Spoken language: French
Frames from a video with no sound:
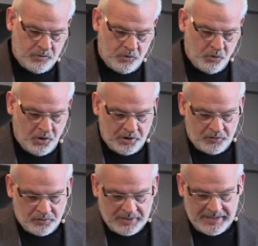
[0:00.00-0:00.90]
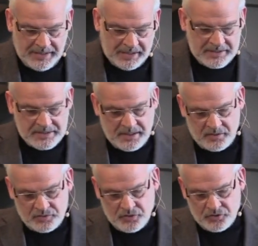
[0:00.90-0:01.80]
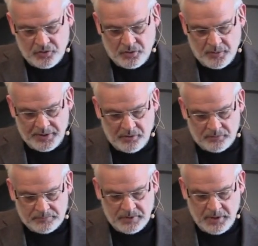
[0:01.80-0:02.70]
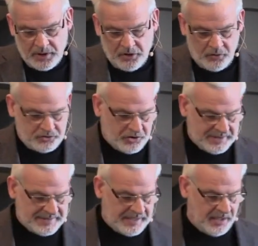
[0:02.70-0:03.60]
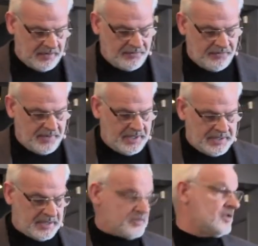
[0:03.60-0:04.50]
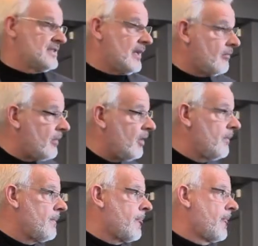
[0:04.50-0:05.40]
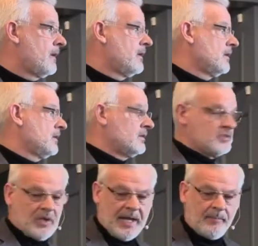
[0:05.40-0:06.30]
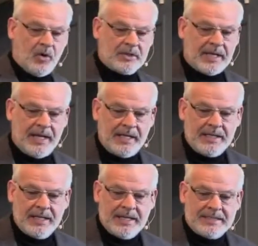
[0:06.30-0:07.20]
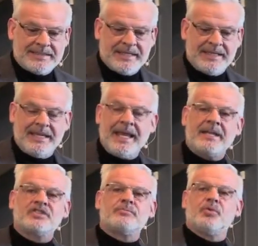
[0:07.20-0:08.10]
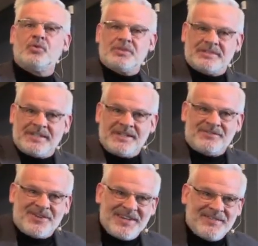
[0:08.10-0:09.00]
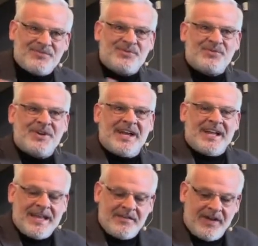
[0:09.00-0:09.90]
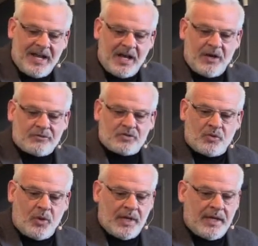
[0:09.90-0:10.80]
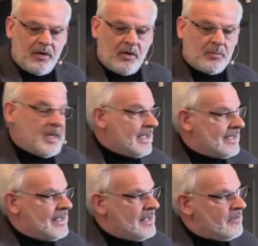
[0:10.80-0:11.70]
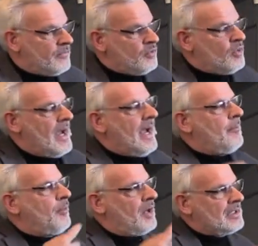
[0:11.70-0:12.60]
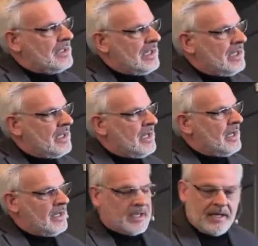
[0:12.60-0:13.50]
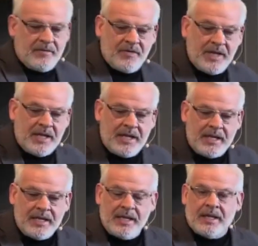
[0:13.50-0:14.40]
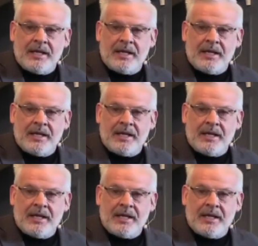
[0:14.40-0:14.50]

Tout retourner dans le sens de son royaume. Donc, ce que le Seigneur fait dans ce sermon sur la montagne, c'est d'exposer, voyez-vous, les valeurs du royaume qu'il est venu apporter, révéler,